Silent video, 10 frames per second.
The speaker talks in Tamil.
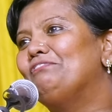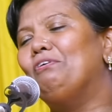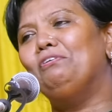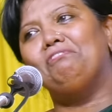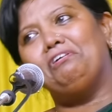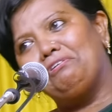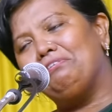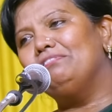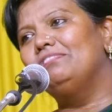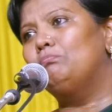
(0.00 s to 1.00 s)
போன்
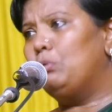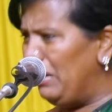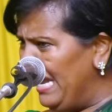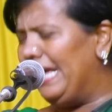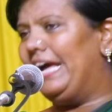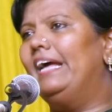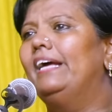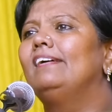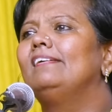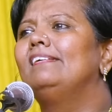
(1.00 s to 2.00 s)
வரும் போங்க
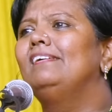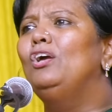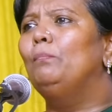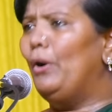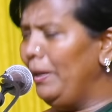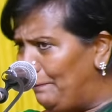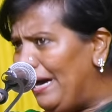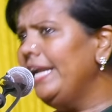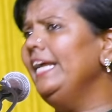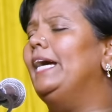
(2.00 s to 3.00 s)
போய்
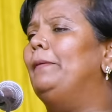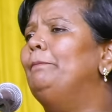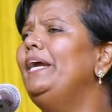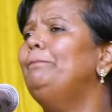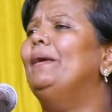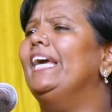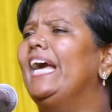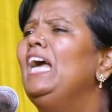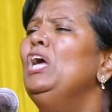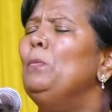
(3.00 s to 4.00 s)
பாருங்க மீட் பண்ணுங்க